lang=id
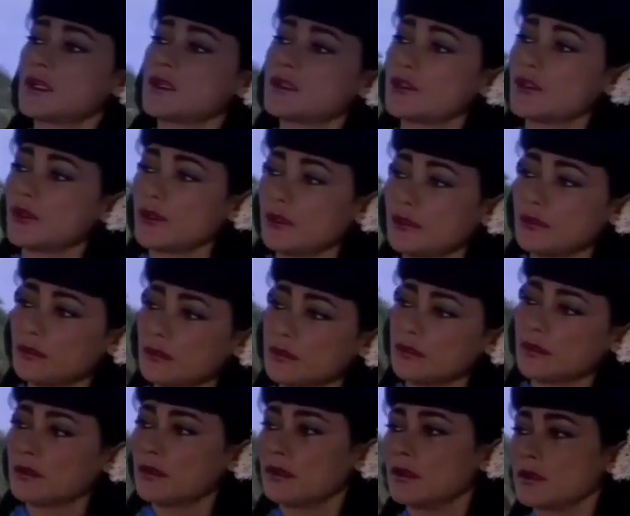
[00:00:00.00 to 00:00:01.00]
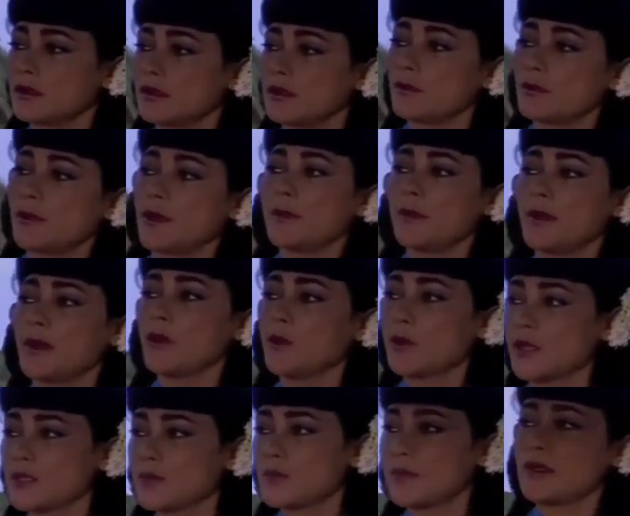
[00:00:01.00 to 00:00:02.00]
Sastro? Ya, Nyai.
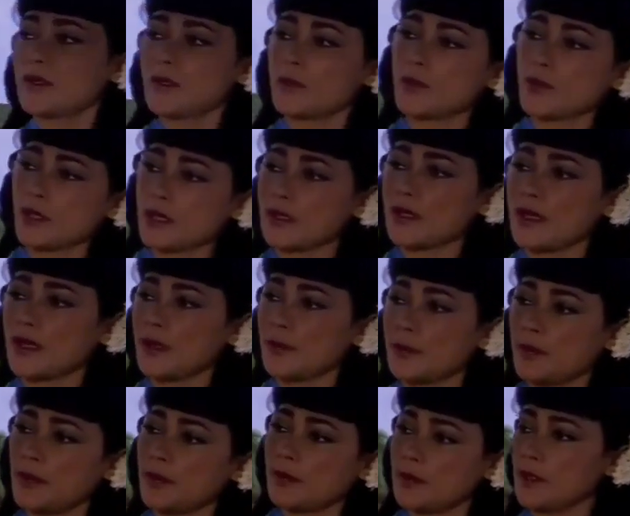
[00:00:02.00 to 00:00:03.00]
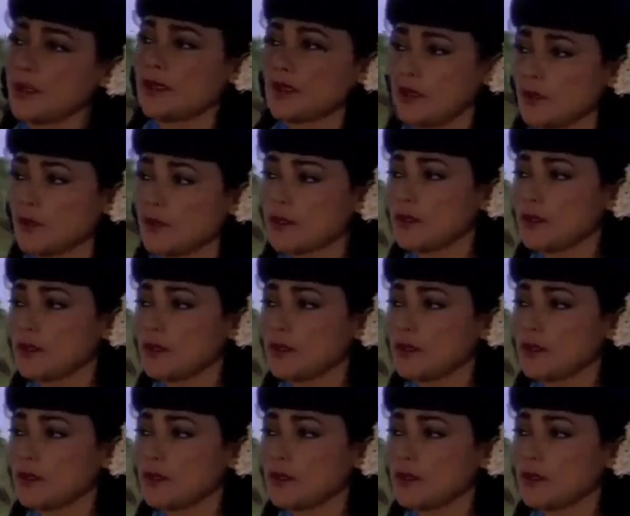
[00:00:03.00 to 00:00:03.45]
Berapa luas perkebunan kelapa milikku